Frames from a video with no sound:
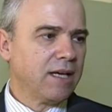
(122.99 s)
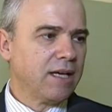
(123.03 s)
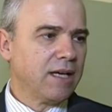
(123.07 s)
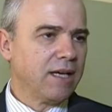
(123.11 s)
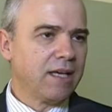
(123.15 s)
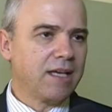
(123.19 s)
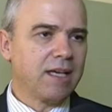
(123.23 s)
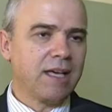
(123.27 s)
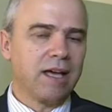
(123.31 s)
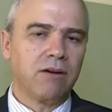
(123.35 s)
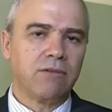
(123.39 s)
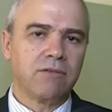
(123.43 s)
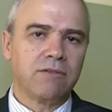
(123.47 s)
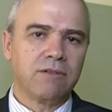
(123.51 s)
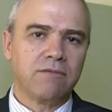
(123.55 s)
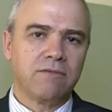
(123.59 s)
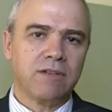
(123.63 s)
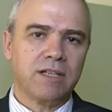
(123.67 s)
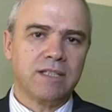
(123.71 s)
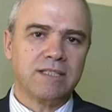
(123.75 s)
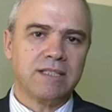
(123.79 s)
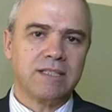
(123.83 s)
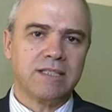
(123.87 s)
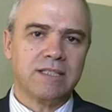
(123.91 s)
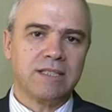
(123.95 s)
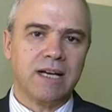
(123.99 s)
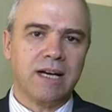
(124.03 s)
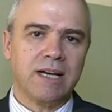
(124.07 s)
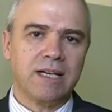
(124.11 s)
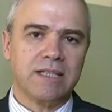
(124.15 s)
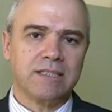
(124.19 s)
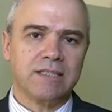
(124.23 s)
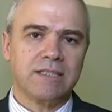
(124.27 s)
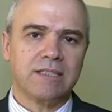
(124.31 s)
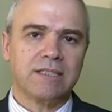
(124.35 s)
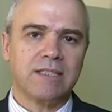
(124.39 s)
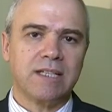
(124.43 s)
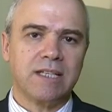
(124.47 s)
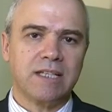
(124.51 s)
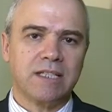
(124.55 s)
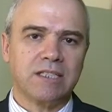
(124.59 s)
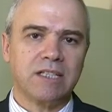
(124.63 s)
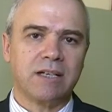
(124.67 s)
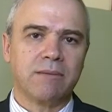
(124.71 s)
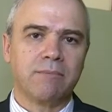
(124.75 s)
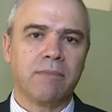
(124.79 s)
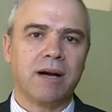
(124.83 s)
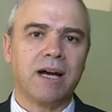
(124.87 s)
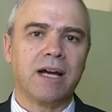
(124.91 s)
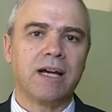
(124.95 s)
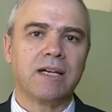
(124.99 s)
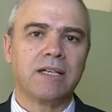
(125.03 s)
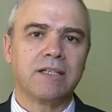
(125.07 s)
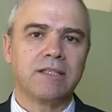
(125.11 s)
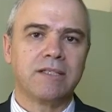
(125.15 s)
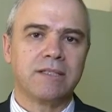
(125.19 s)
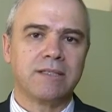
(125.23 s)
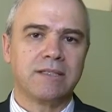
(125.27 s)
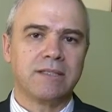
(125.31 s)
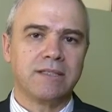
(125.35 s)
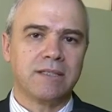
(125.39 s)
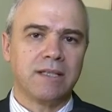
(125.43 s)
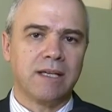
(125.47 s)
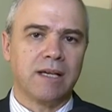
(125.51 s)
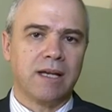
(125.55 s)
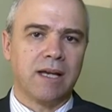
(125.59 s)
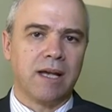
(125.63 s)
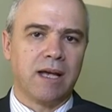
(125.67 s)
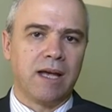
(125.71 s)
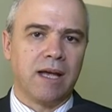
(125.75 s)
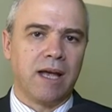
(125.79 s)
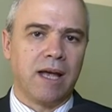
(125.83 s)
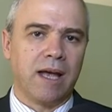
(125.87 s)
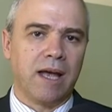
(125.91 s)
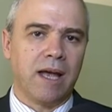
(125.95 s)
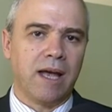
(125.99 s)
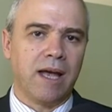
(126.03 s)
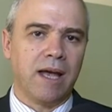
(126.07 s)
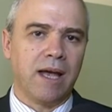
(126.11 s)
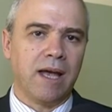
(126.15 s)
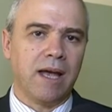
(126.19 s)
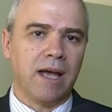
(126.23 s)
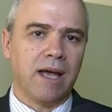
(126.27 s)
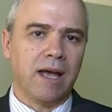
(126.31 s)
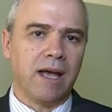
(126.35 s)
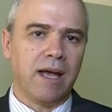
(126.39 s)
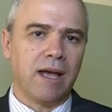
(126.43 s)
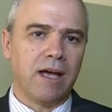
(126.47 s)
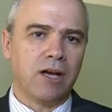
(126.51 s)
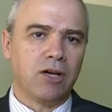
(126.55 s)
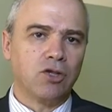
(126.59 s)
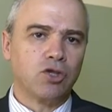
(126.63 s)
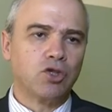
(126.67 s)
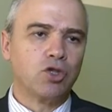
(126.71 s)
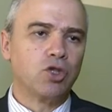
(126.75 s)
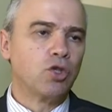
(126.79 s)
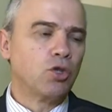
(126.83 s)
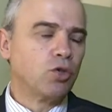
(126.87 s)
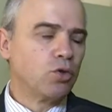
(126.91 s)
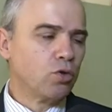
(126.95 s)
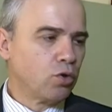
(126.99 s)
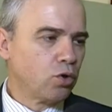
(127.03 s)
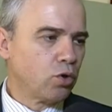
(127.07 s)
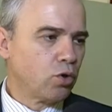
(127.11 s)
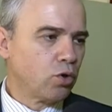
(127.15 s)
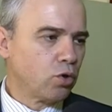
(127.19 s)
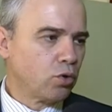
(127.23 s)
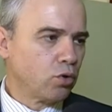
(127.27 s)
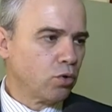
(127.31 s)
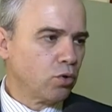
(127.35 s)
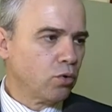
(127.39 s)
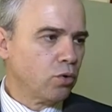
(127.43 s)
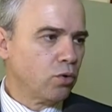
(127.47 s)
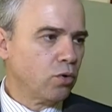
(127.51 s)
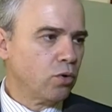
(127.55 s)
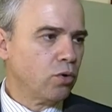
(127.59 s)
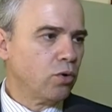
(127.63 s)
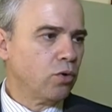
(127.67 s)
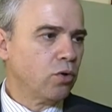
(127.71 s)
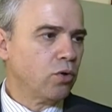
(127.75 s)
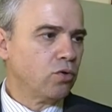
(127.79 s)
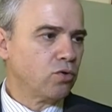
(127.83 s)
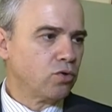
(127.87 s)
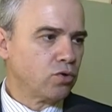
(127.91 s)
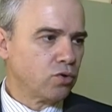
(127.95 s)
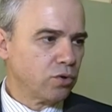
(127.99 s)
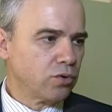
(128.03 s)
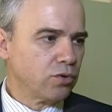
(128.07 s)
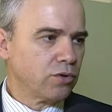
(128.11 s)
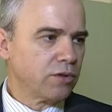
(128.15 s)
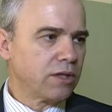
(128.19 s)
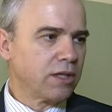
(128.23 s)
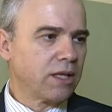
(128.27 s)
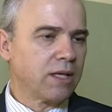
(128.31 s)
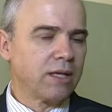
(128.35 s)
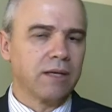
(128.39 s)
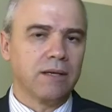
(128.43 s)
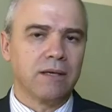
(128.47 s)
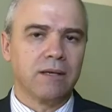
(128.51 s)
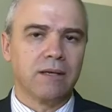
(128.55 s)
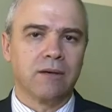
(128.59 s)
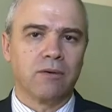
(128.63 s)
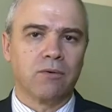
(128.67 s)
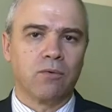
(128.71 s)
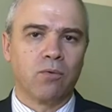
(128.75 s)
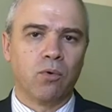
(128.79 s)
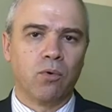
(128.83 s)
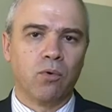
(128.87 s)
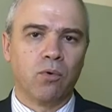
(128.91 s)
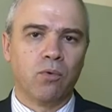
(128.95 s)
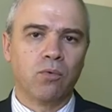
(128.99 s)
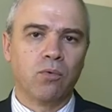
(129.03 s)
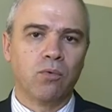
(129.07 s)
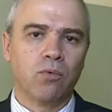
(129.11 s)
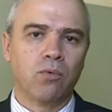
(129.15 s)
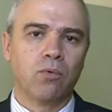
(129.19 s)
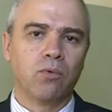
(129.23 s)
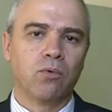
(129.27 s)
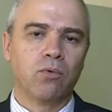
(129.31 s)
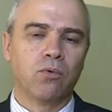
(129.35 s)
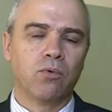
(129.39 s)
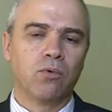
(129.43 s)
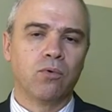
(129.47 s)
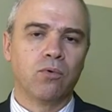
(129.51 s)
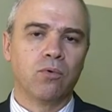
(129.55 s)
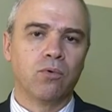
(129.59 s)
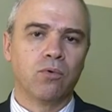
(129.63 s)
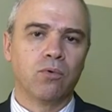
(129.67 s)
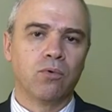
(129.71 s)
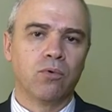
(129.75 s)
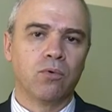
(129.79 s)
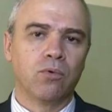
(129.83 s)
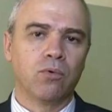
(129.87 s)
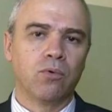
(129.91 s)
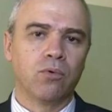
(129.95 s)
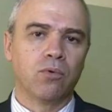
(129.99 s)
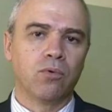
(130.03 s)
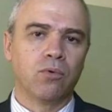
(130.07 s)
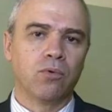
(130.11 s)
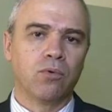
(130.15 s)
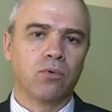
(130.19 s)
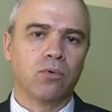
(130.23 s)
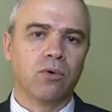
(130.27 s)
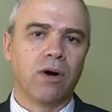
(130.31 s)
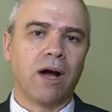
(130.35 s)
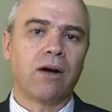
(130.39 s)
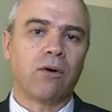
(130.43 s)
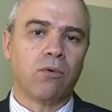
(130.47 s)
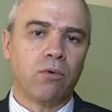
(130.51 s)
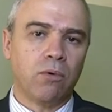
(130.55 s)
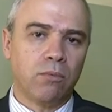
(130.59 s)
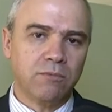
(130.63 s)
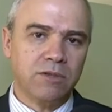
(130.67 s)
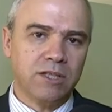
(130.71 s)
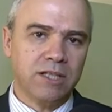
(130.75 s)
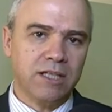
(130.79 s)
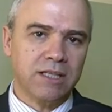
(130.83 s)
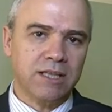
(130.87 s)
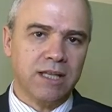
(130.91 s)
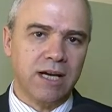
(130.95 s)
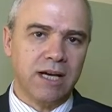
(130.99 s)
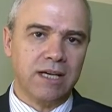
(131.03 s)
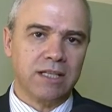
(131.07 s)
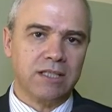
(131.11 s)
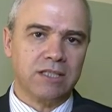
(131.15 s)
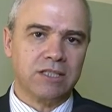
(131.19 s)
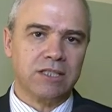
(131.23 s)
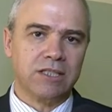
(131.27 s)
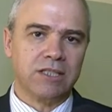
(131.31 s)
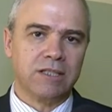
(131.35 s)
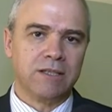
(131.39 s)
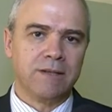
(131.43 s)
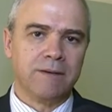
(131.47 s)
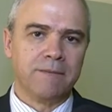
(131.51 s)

e que a universidade esteja mais é, junto, junta com o, o, a comunidade.